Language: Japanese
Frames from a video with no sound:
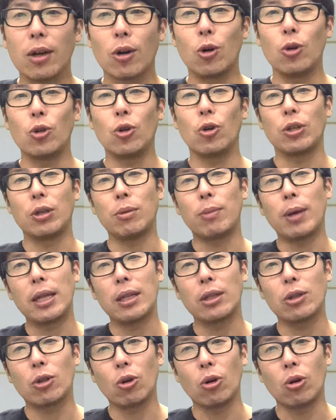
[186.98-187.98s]
この
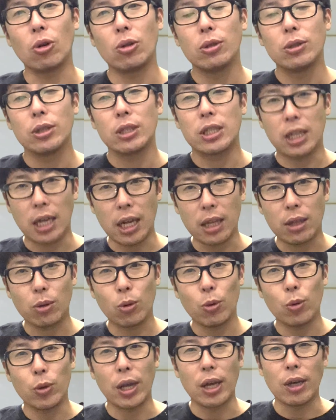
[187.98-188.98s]
イベント、
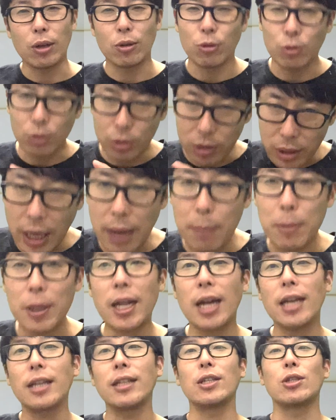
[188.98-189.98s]
チケットをね、売ってみ
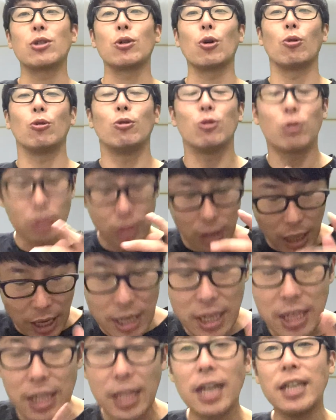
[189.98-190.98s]
たいんですよ。売って
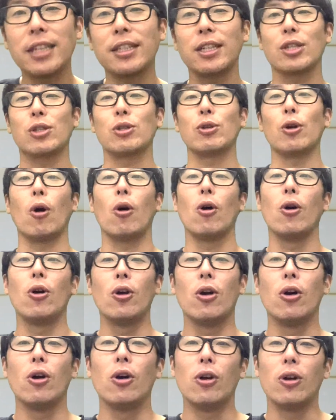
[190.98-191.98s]
いきたいんですよ。
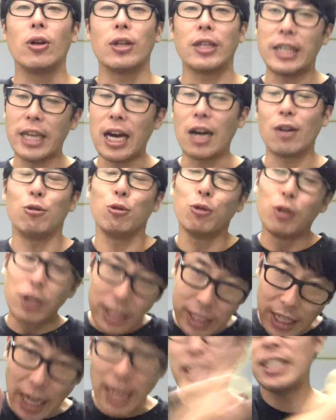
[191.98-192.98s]
いや、売
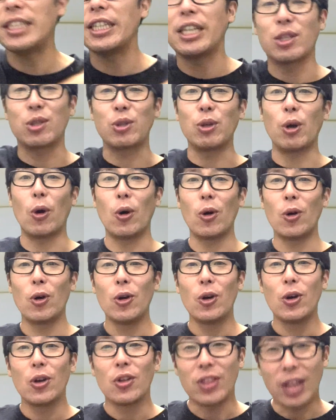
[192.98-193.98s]
りたいんですよ。
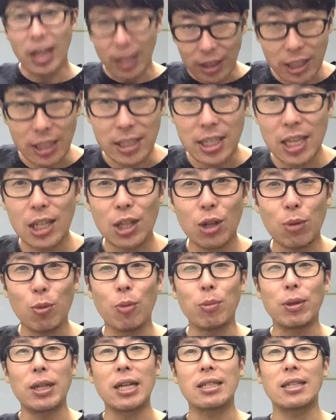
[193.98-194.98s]
なんでぜひとも
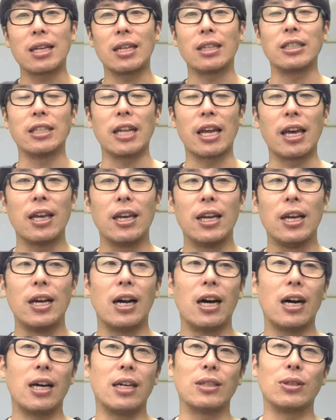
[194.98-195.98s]
皆さんにね、
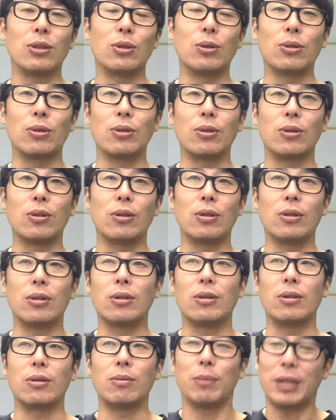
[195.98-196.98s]
あ
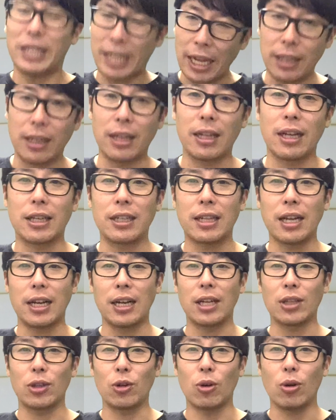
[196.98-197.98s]
のー、見ていただきたいな